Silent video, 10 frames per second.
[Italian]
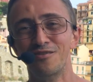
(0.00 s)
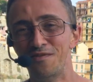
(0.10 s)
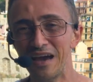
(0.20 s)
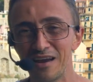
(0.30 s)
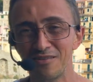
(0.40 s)

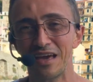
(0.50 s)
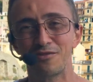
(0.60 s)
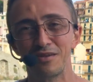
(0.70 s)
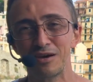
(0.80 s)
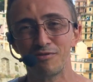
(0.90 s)
ovvero da
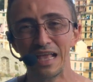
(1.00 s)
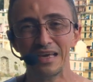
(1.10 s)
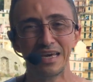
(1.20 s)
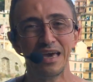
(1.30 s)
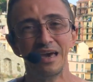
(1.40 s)
tutti quelli
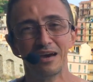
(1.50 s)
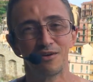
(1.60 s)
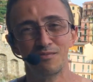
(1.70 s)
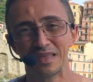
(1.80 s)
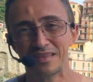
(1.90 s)
che,
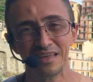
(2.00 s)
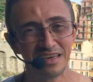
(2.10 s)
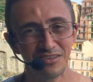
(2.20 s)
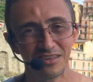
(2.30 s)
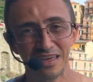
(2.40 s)
come si
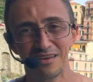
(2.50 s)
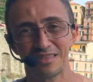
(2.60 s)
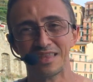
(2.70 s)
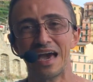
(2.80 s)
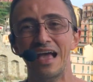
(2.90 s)
dice in
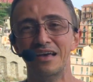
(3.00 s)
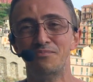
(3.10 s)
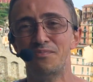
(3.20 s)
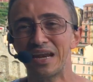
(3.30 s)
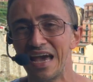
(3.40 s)
Toscana,
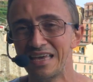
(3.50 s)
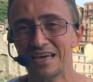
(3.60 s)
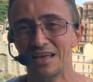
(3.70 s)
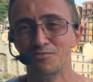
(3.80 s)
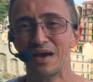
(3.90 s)

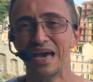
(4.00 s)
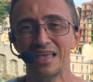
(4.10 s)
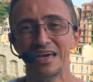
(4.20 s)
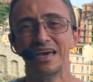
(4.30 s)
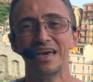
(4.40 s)
predicano
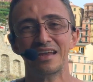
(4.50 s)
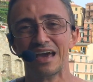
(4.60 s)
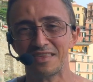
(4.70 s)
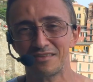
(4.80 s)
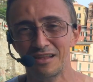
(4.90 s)
bene e
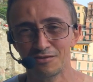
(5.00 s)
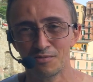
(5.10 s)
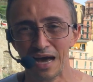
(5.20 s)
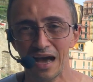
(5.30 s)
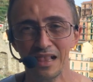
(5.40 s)
razzolano
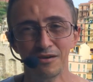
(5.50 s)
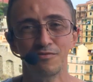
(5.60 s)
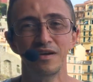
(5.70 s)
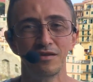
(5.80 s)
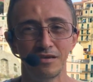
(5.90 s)
male,
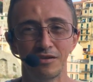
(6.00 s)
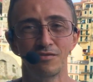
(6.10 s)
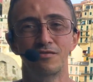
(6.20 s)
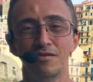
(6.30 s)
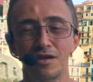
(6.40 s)
ovvero
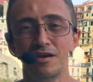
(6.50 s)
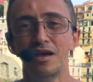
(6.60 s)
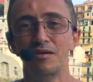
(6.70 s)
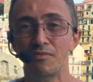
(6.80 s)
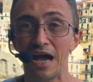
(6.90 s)
dicono
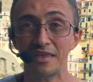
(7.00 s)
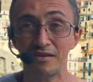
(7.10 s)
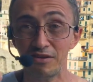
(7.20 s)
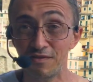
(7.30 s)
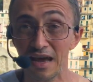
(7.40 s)
ma
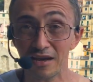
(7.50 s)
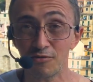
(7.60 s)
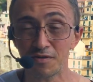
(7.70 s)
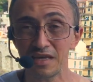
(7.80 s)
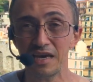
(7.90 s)
devi fare
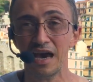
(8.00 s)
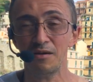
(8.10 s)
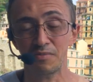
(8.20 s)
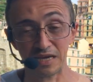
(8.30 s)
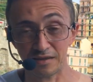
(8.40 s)
così, eh,
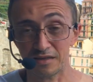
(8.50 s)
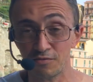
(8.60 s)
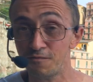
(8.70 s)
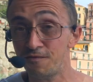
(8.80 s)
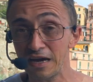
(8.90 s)
perché se
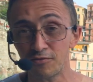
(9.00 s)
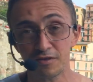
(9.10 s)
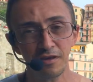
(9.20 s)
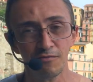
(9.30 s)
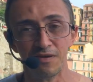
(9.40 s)
non fai
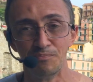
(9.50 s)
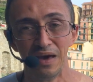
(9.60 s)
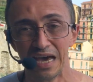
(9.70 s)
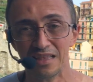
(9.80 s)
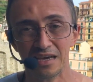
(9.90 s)
così non va
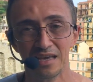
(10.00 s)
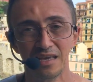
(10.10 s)
bene.